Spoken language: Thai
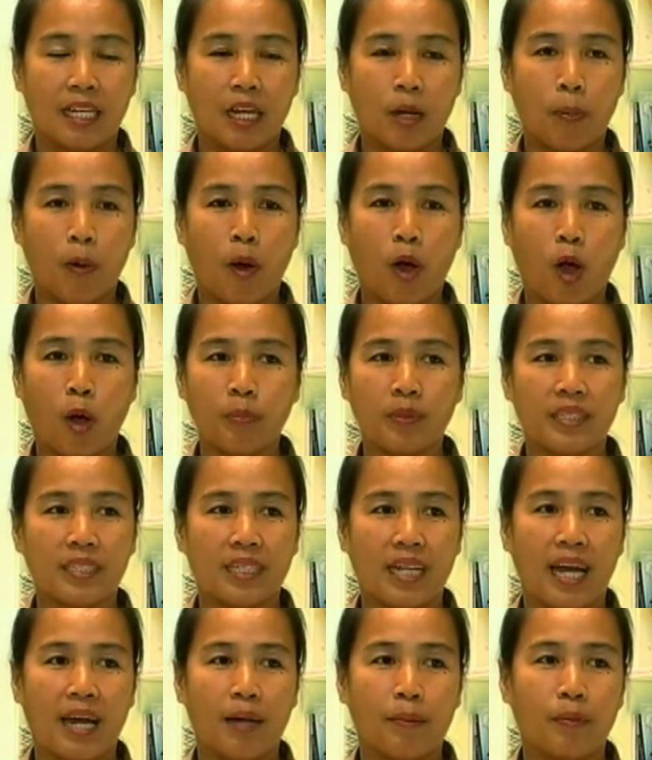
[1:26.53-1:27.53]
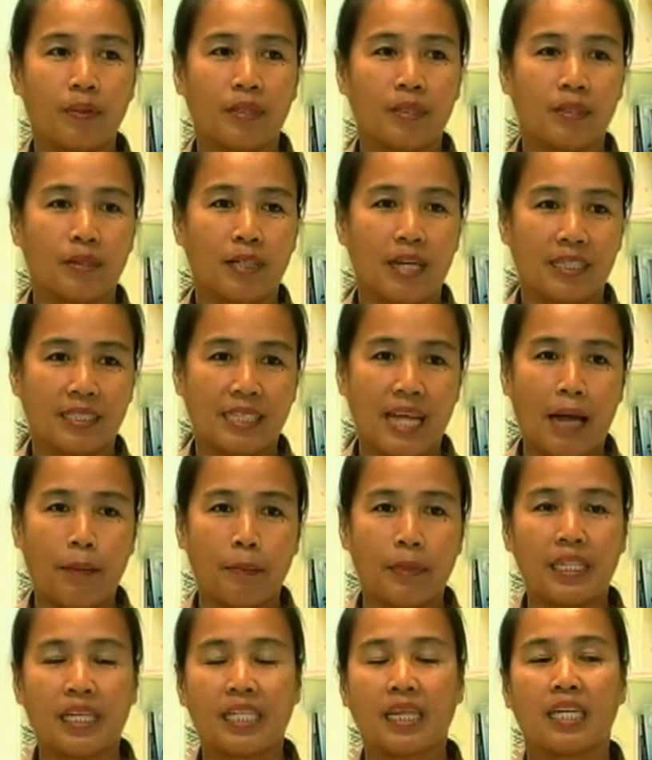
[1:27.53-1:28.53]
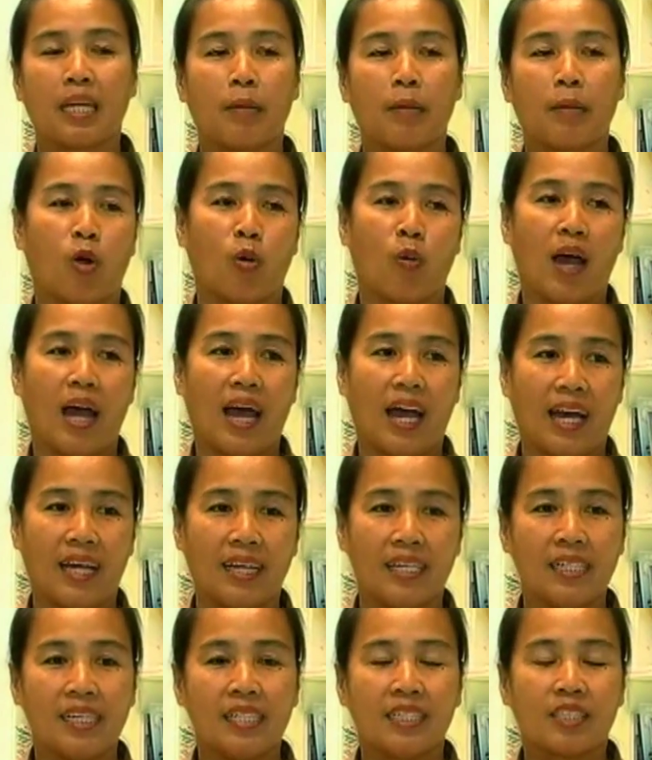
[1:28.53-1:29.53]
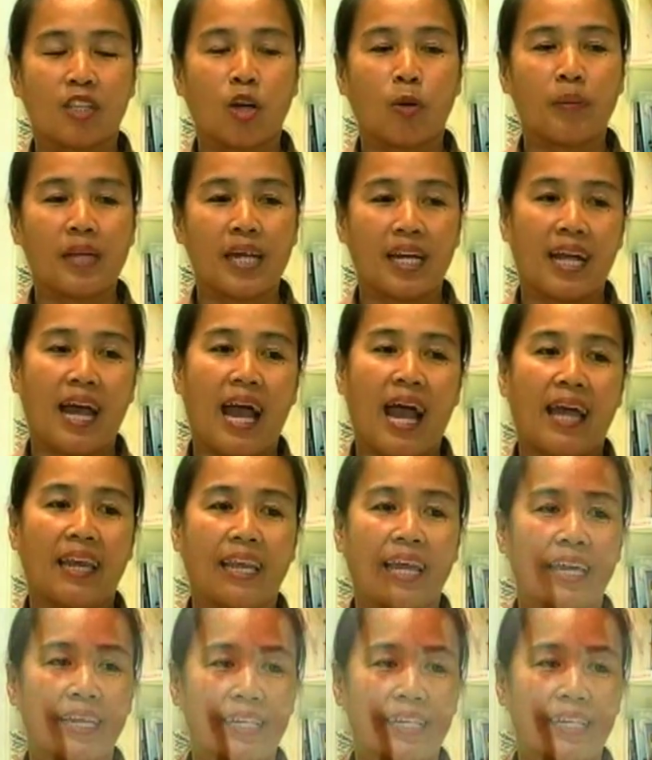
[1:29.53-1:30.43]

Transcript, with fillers: แล้วพร้อมที่จะอาจารย์วันนี้ก็ได้บอกว่าต้องมีอาการ